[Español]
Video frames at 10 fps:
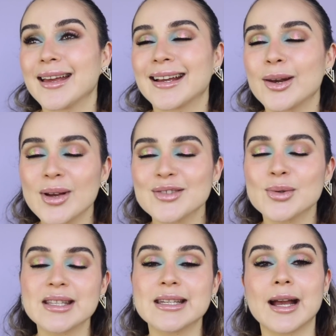Creo que es
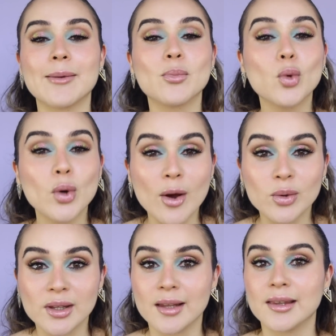una chica muy
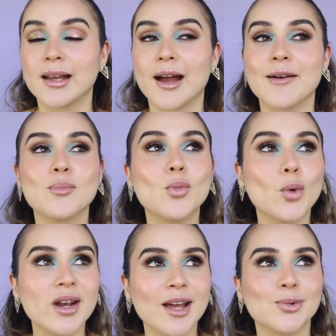auténtica,
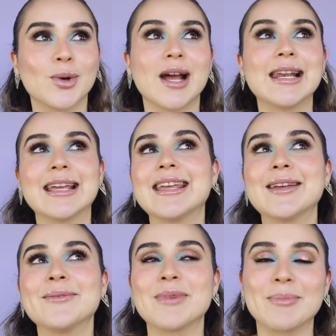muy natural
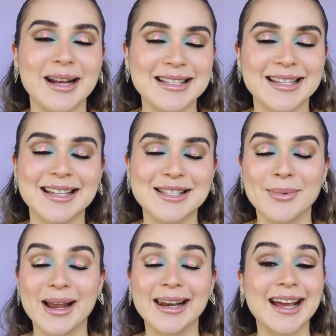y me parece que se
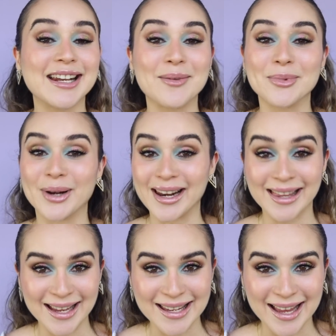van a enamorar
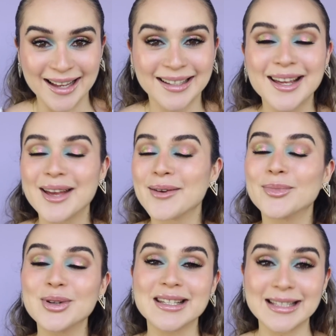de ella.
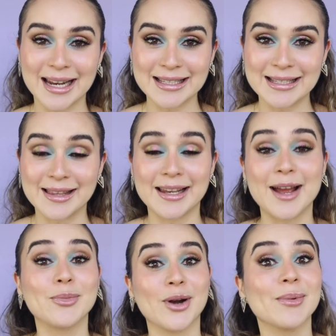Muchas gracias
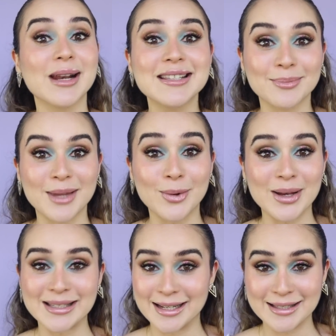Andrea por haber aceptado
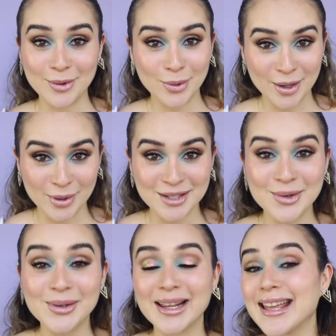hacer esta
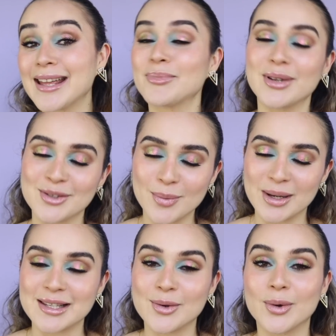colaboración y pues como
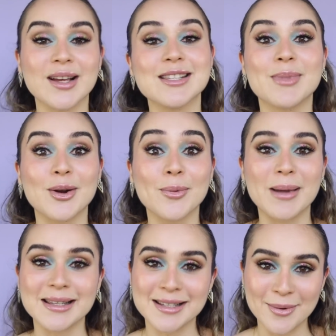les digo, espero
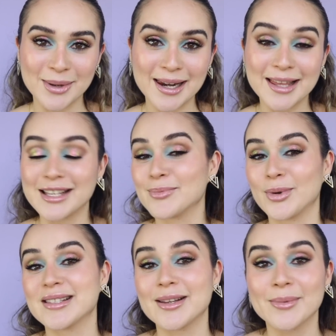pasen a verla
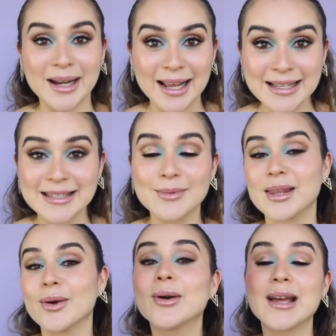después de ver este este
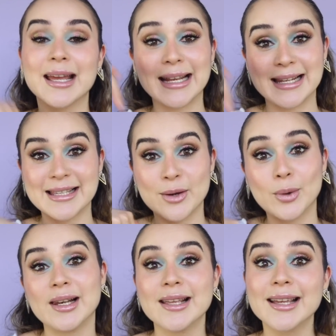video y les dejo
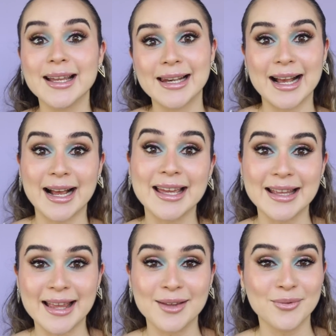el link en la
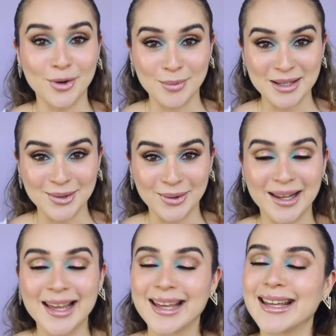cajita de información.
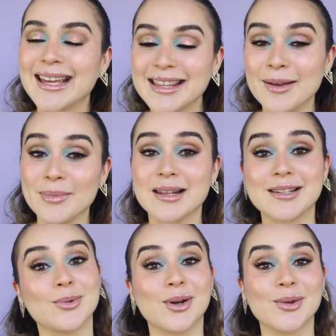Y también les
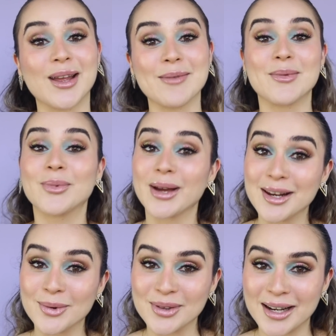recuerdo que me pueden
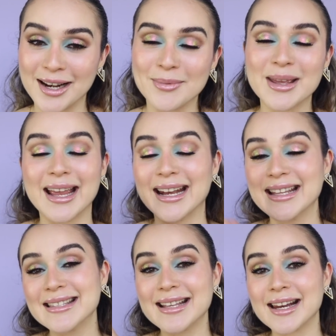encontrar a mí en
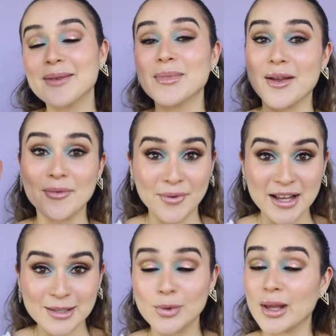Instagram y en
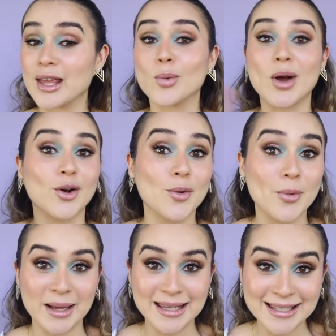Facebook igual como
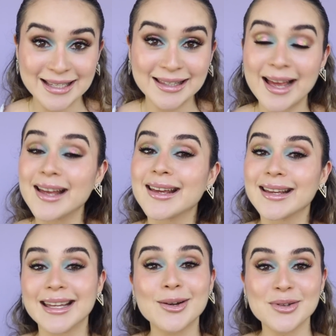Maquisienta
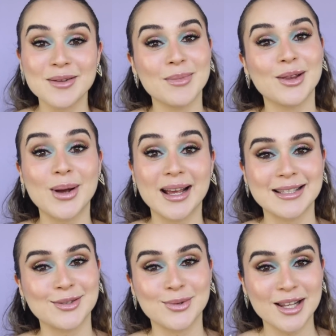y los invito a que
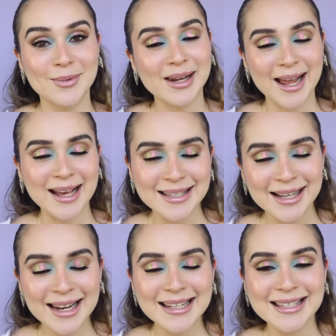se suscriban a este
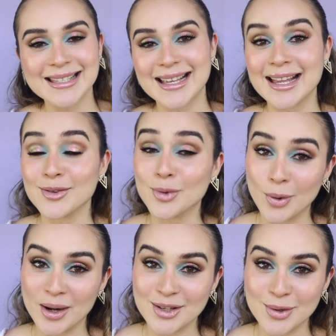canal si es que no
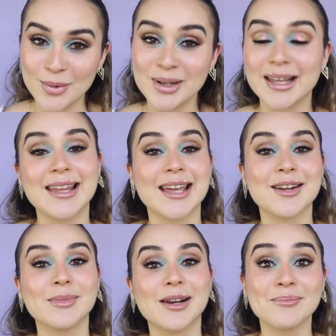lo han hecho aún y
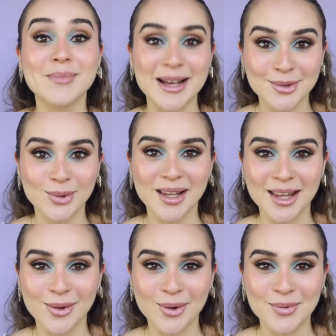quieren ver más
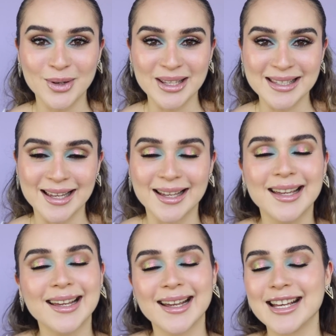contenido como este.
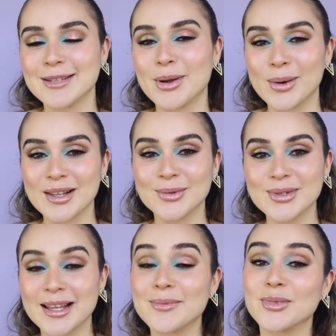Espero les
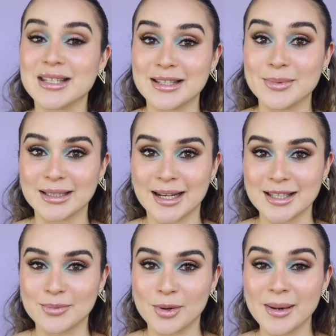guste, muchísimas
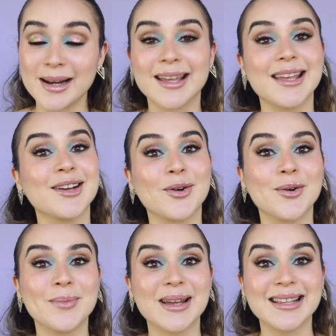gracias por ver y
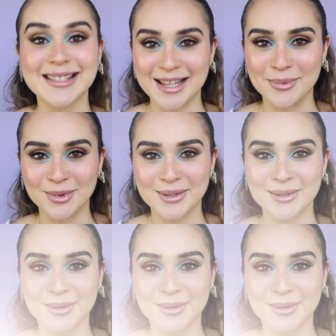comencemos.